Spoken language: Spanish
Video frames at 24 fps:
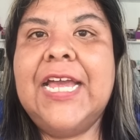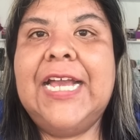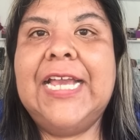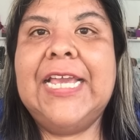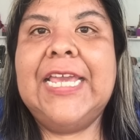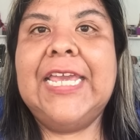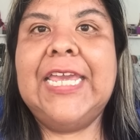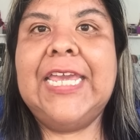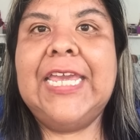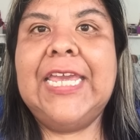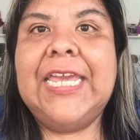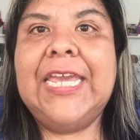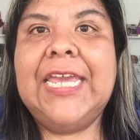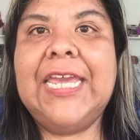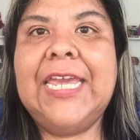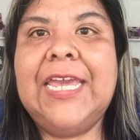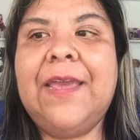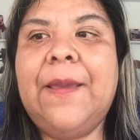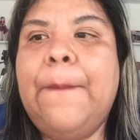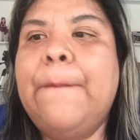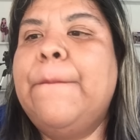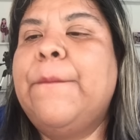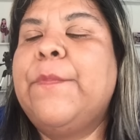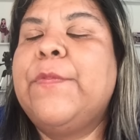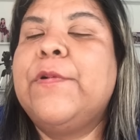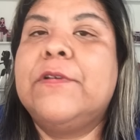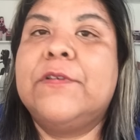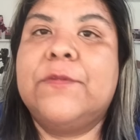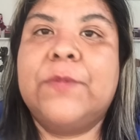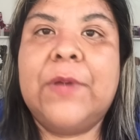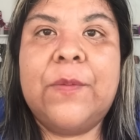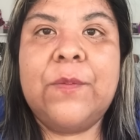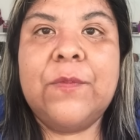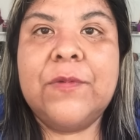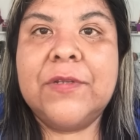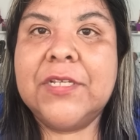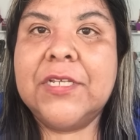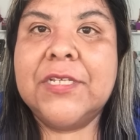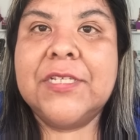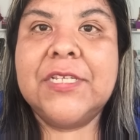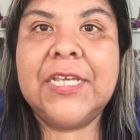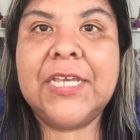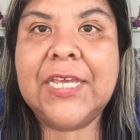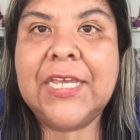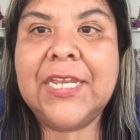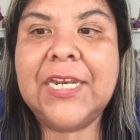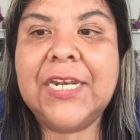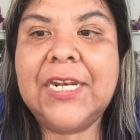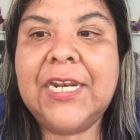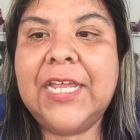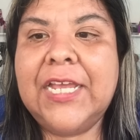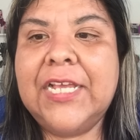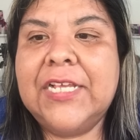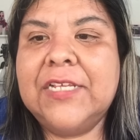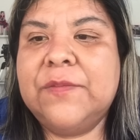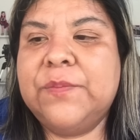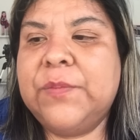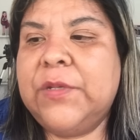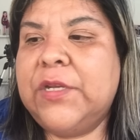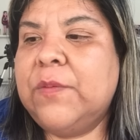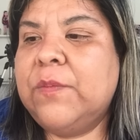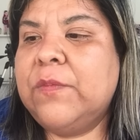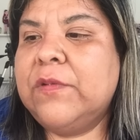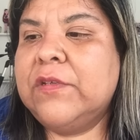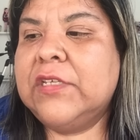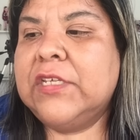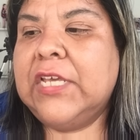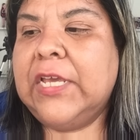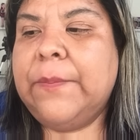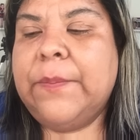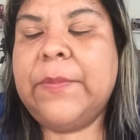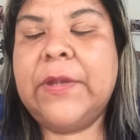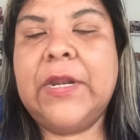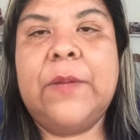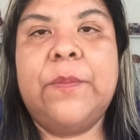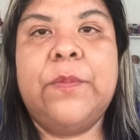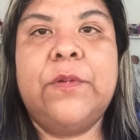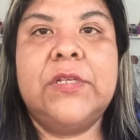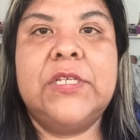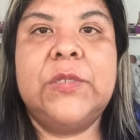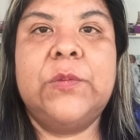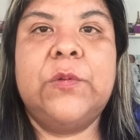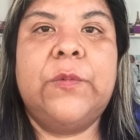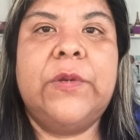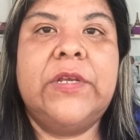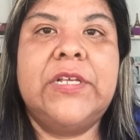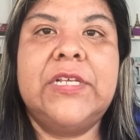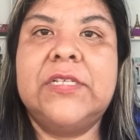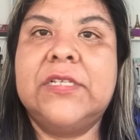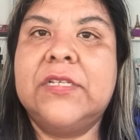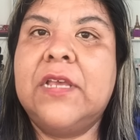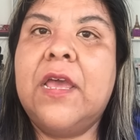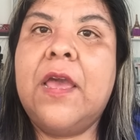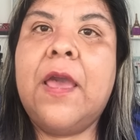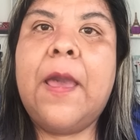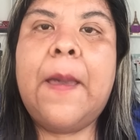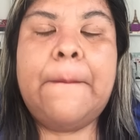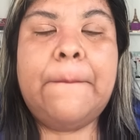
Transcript: Y pues vamos a seguirle, esperemos que para el próximo mes